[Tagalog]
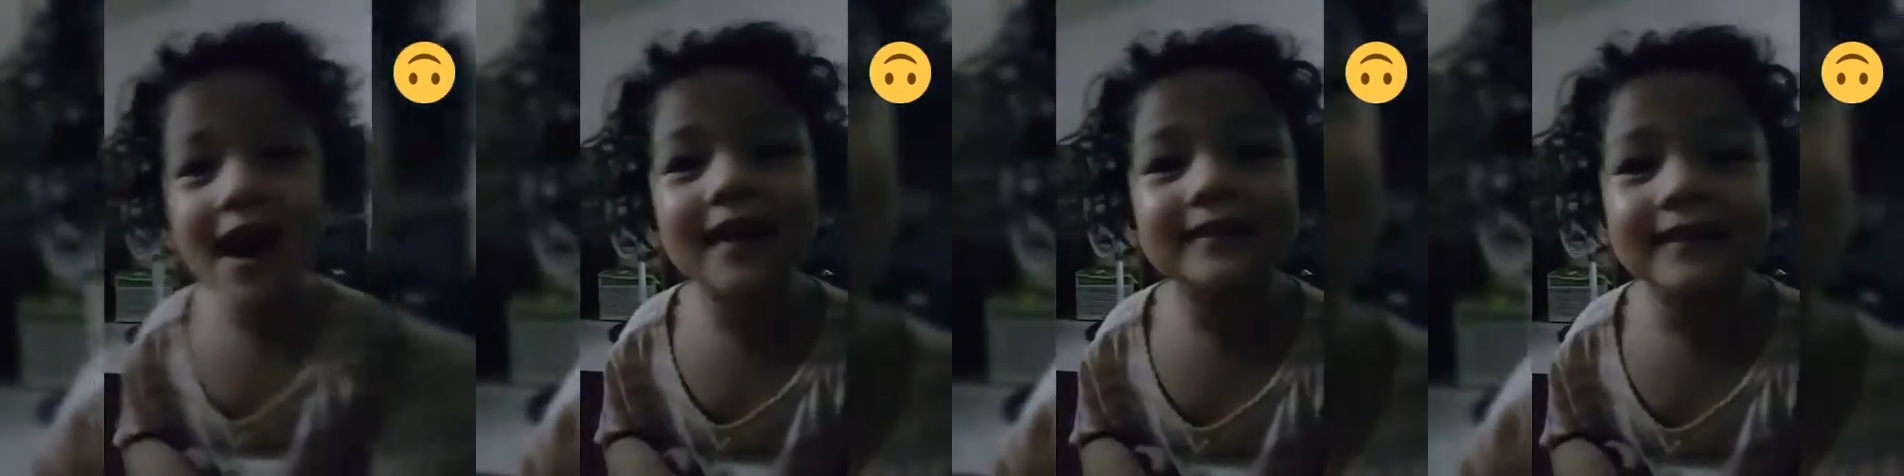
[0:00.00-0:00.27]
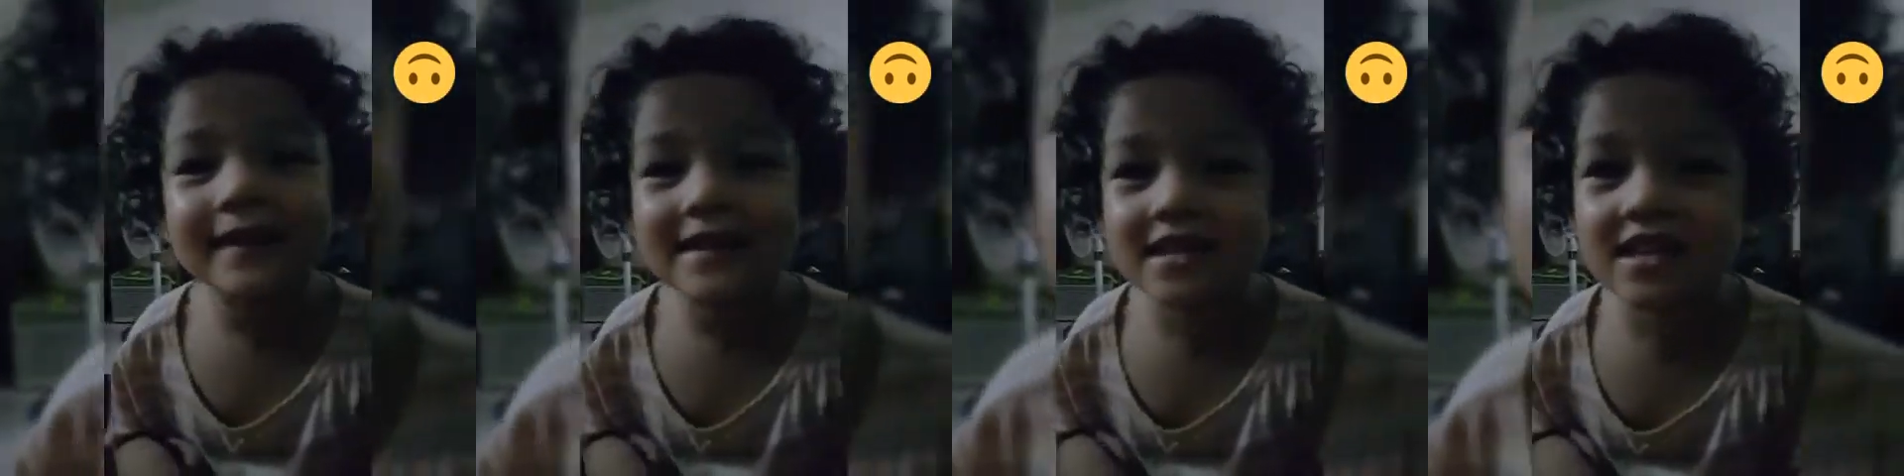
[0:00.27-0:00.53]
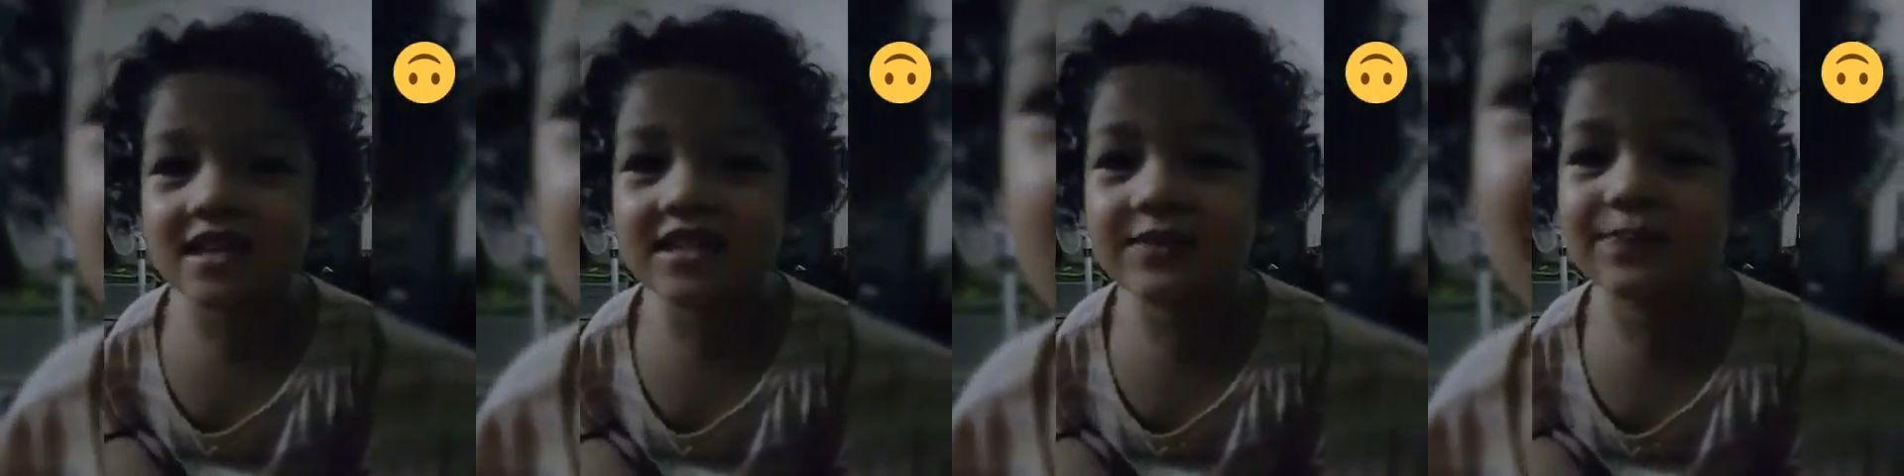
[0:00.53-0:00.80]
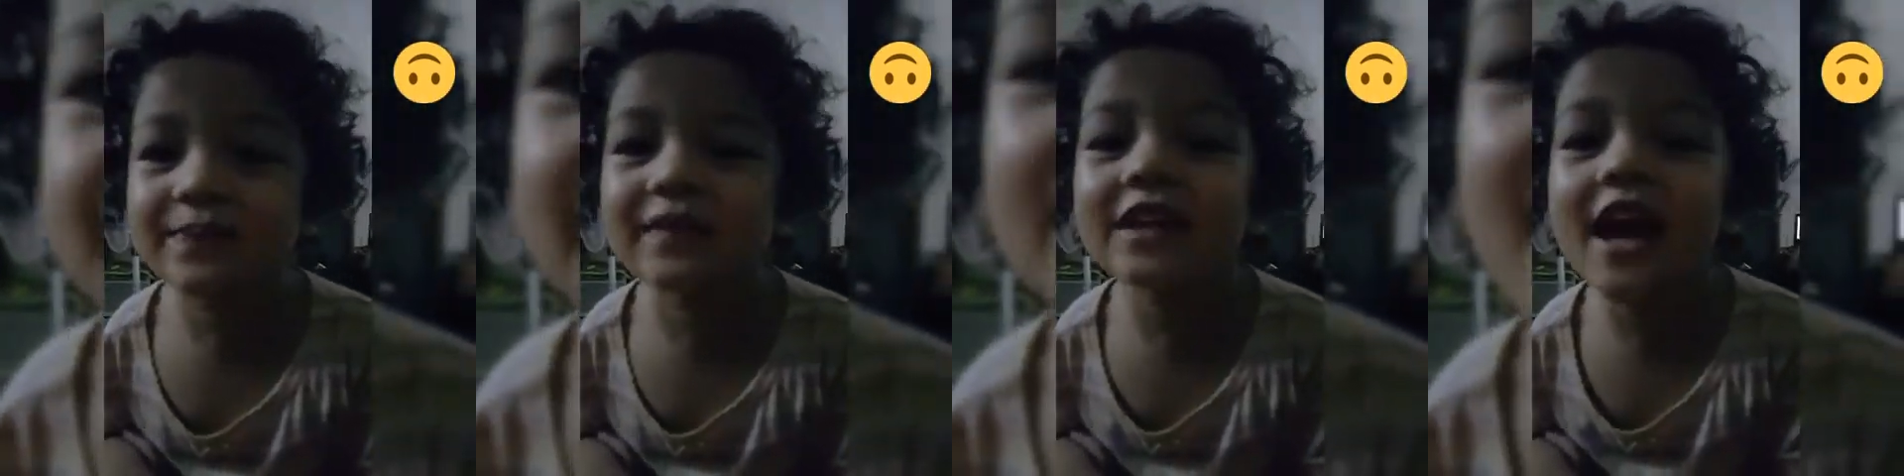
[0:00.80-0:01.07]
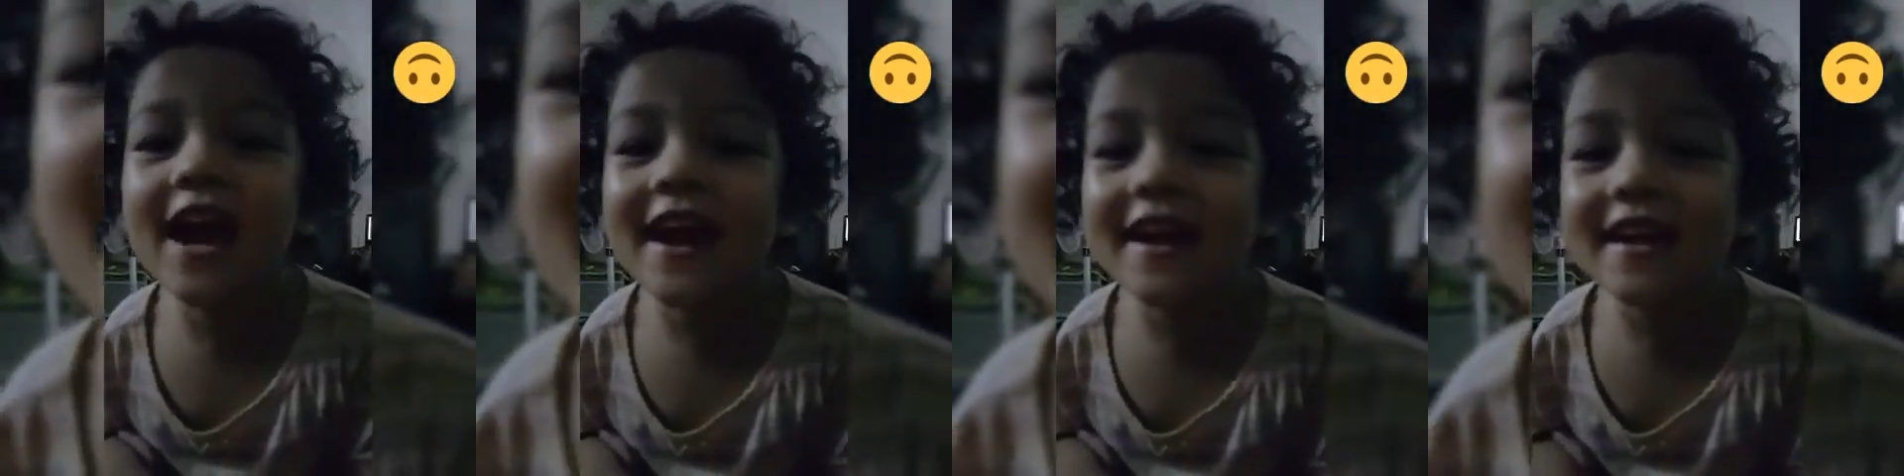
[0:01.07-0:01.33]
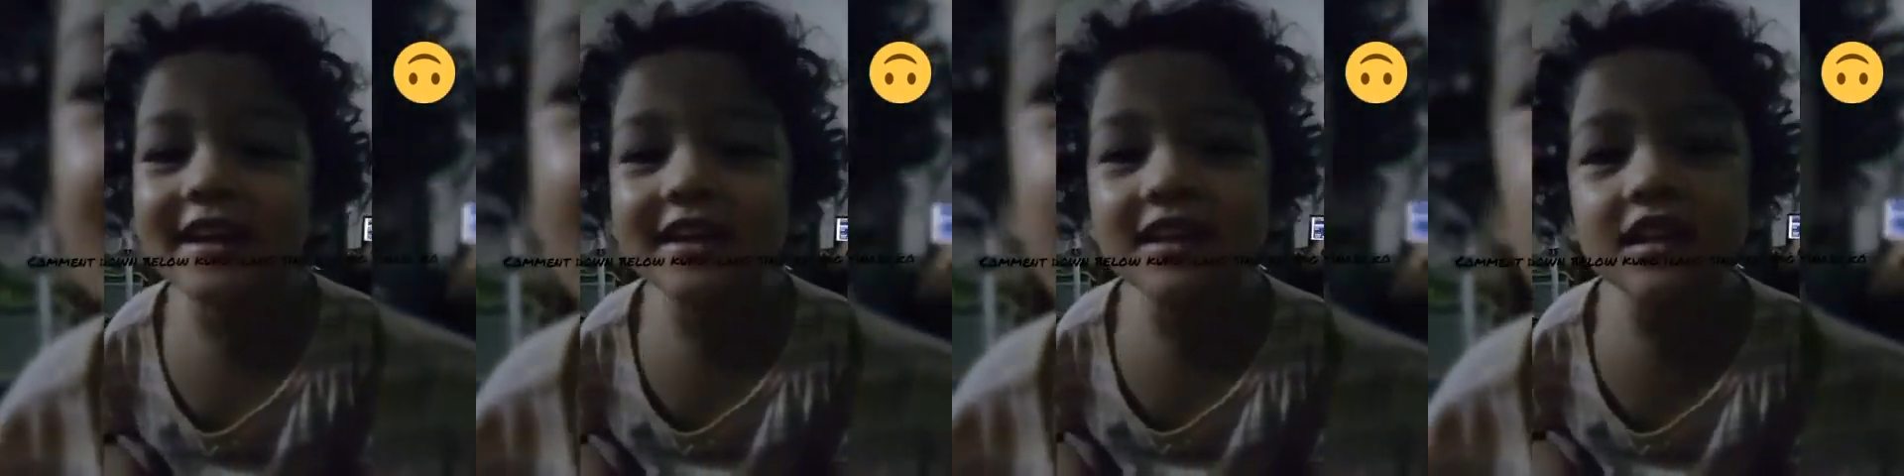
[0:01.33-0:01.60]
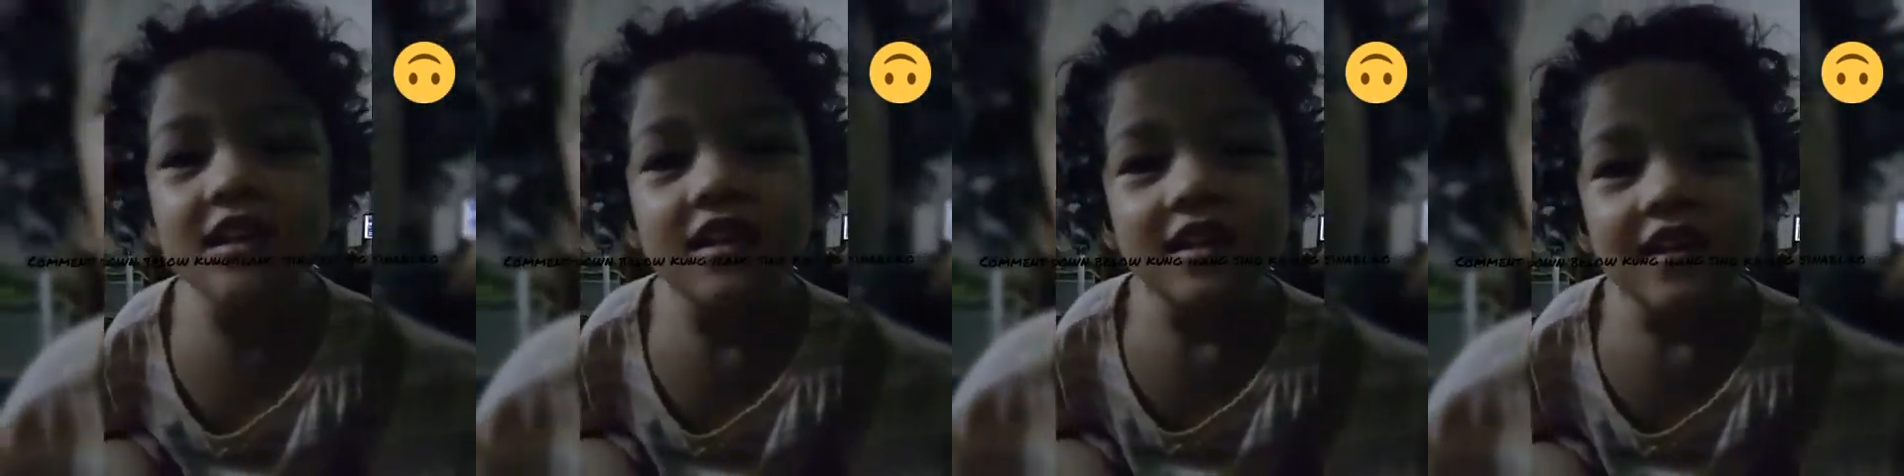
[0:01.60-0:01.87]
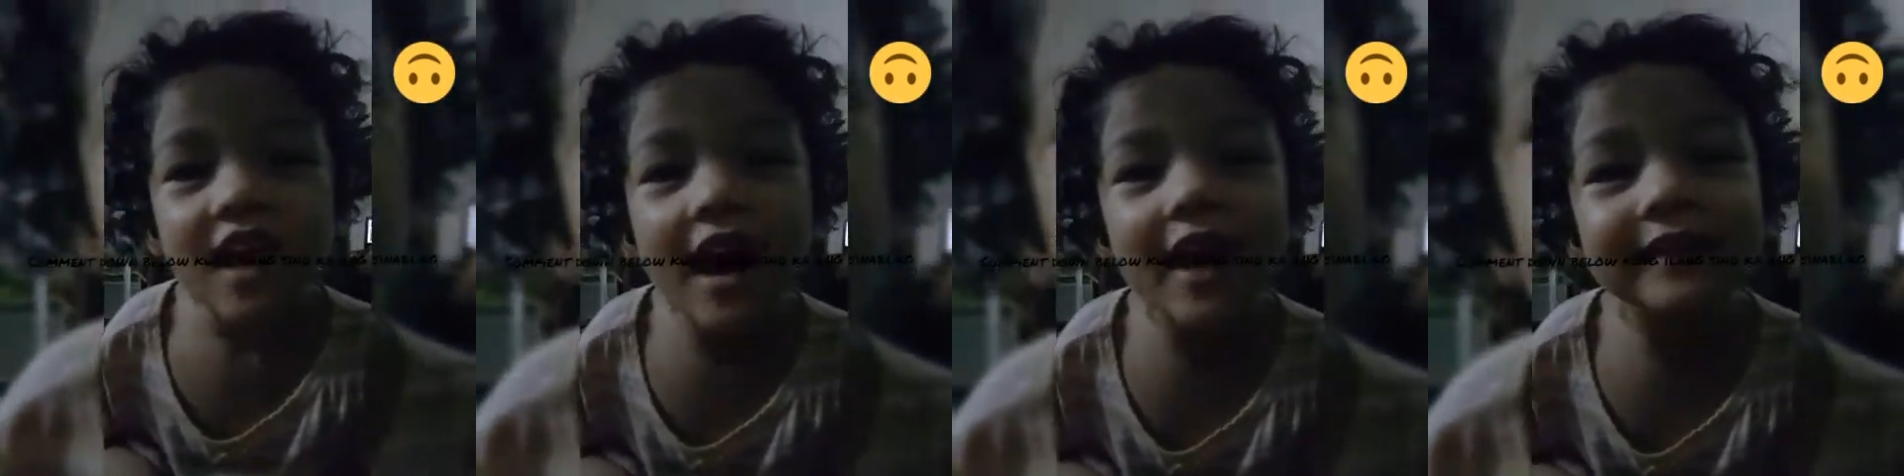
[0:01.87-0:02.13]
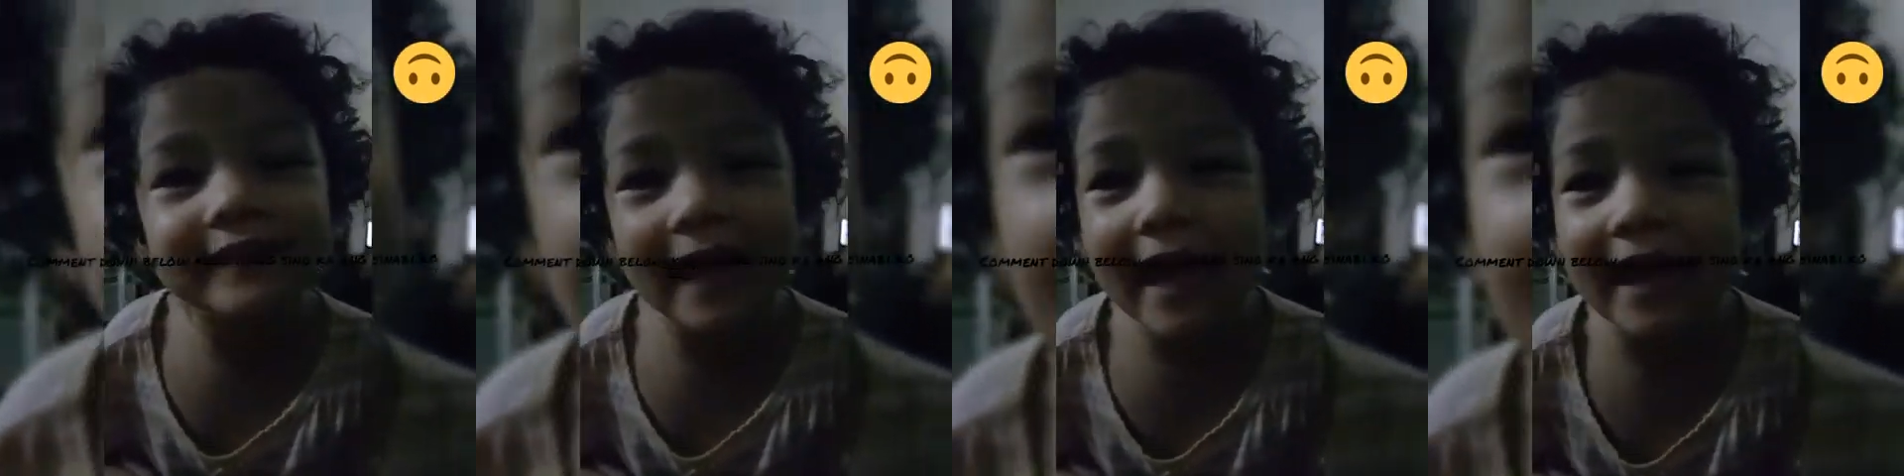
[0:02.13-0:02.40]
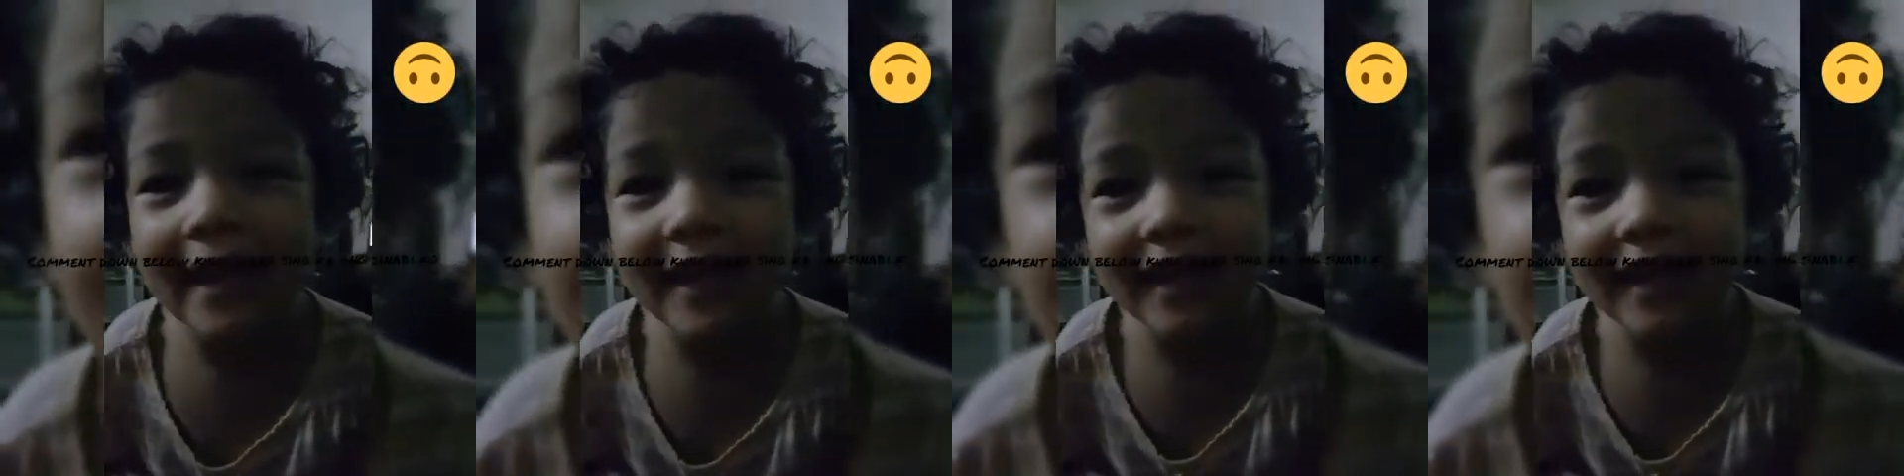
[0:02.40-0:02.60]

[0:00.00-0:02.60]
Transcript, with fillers: Ate. Explain ate.